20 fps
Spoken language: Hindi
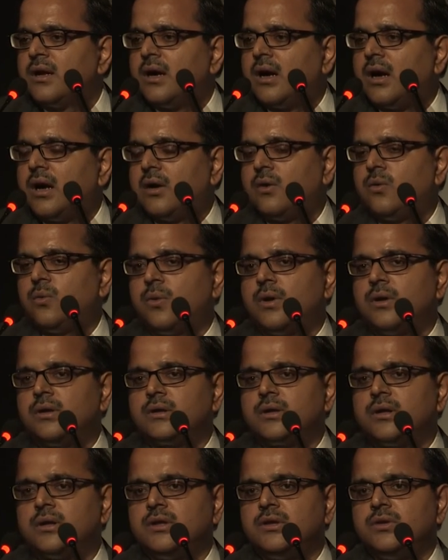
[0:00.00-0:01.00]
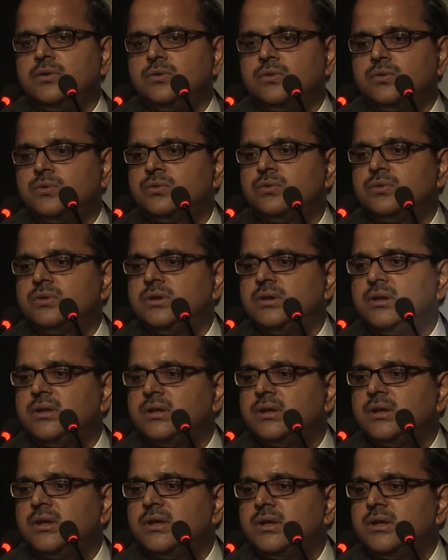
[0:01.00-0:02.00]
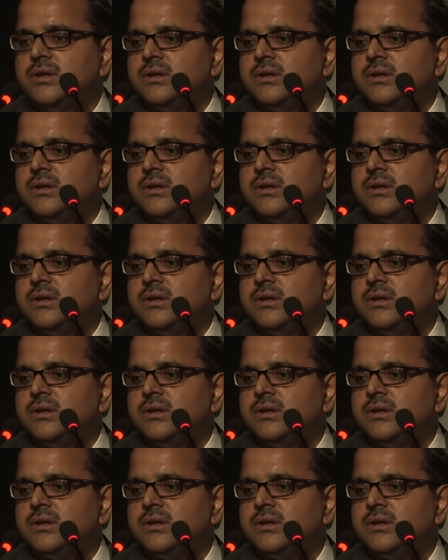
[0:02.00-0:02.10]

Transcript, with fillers: how one can use the